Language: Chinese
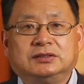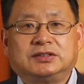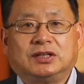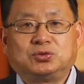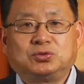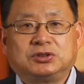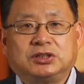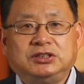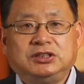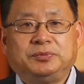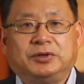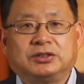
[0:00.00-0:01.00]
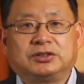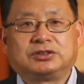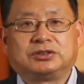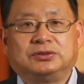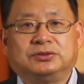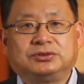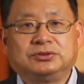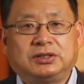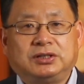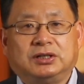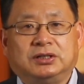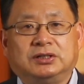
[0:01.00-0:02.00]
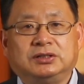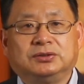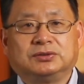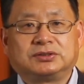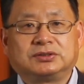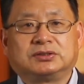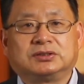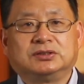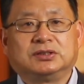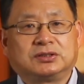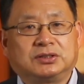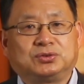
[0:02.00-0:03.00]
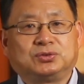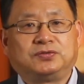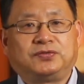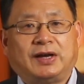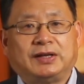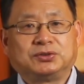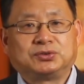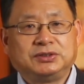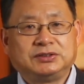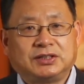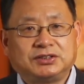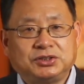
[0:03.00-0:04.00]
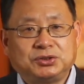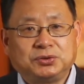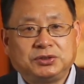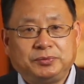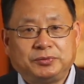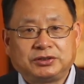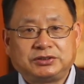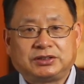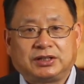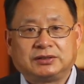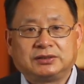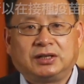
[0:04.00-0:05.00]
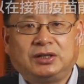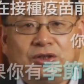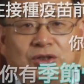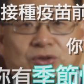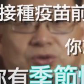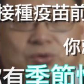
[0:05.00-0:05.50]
在注射疫苗的时候就可能有自身的特殊反应，所以在接种疫苗前呢，如